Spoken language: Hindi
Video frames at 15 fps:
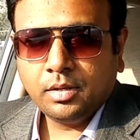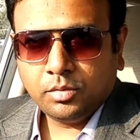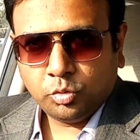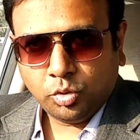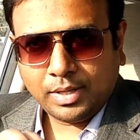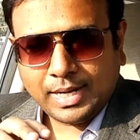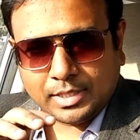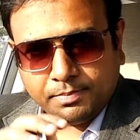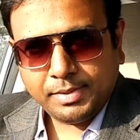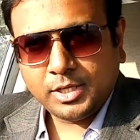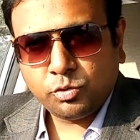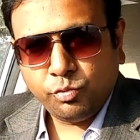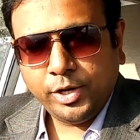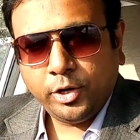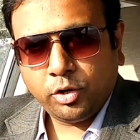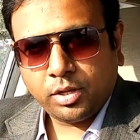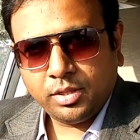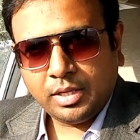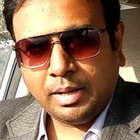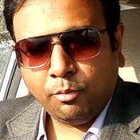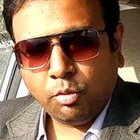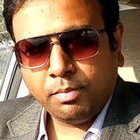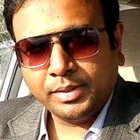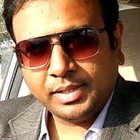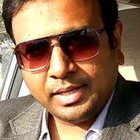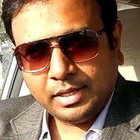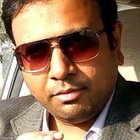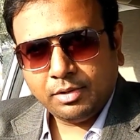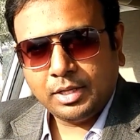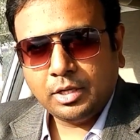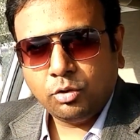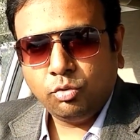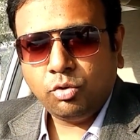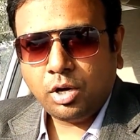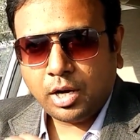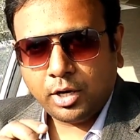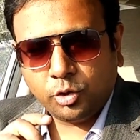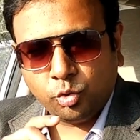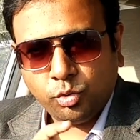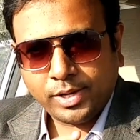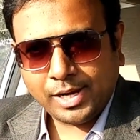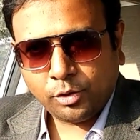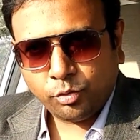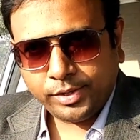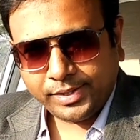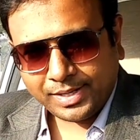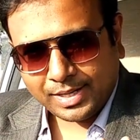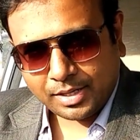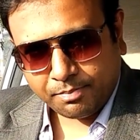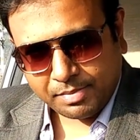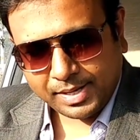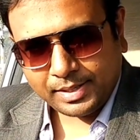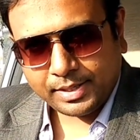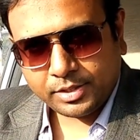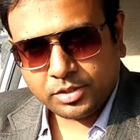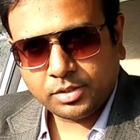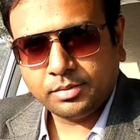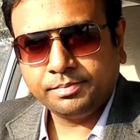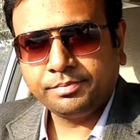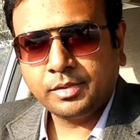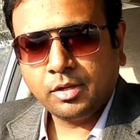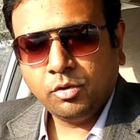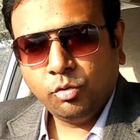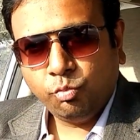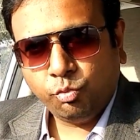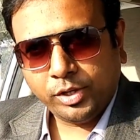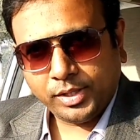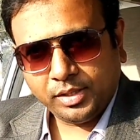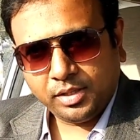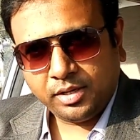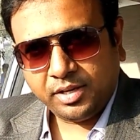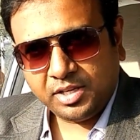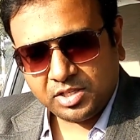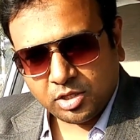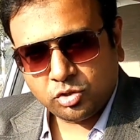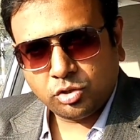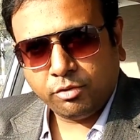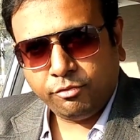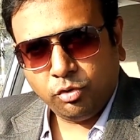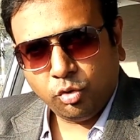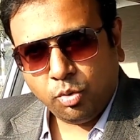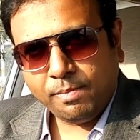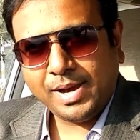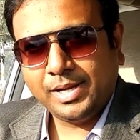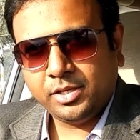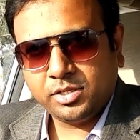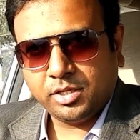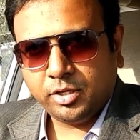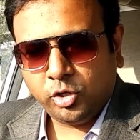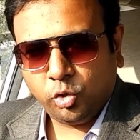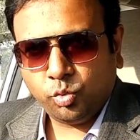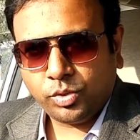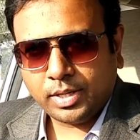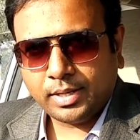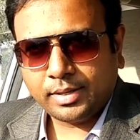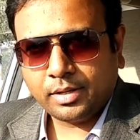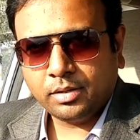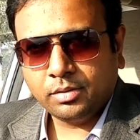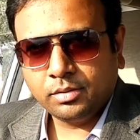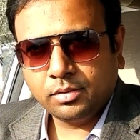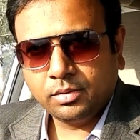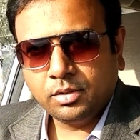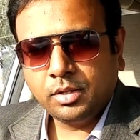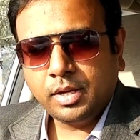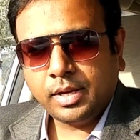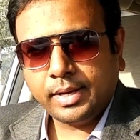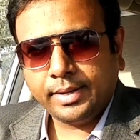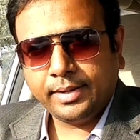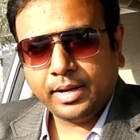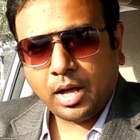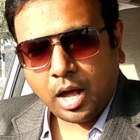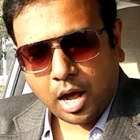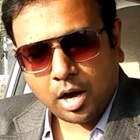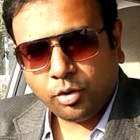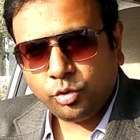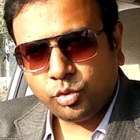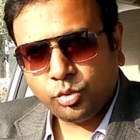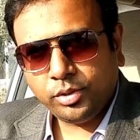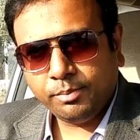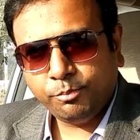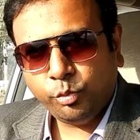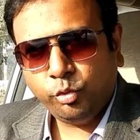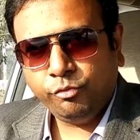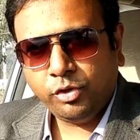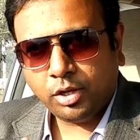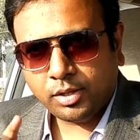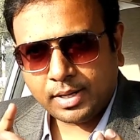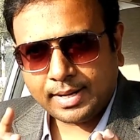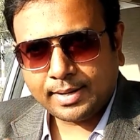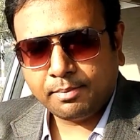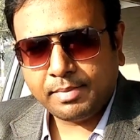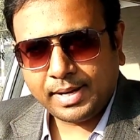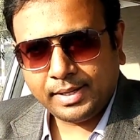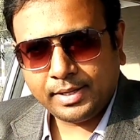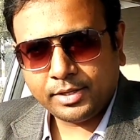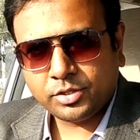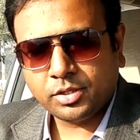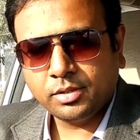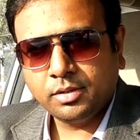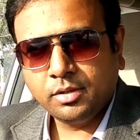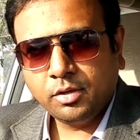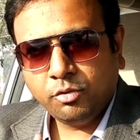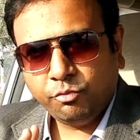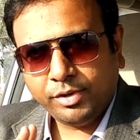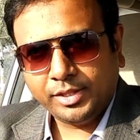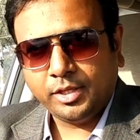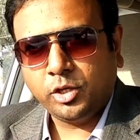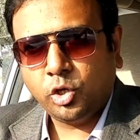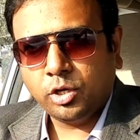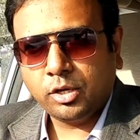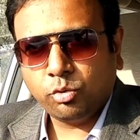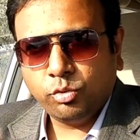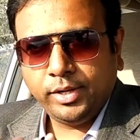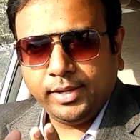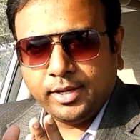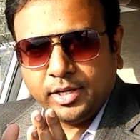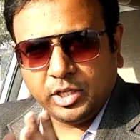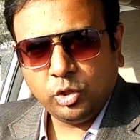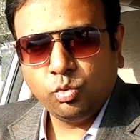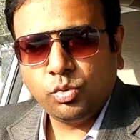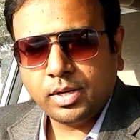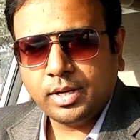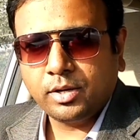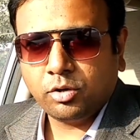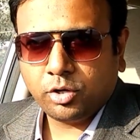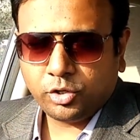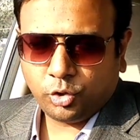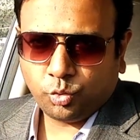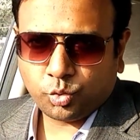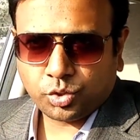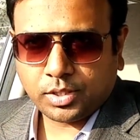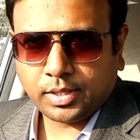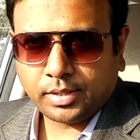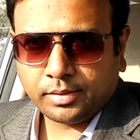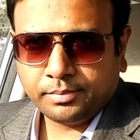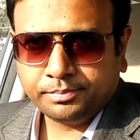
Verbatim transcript: तो आज मैं इस वीडियो के अंदर आपको बताने वाला हूँ हाउ टू कैलकुलेट कार माइलेज what are the reasons of low mileage in a new car and how to improve your car mileage whether you are owning a new car or used car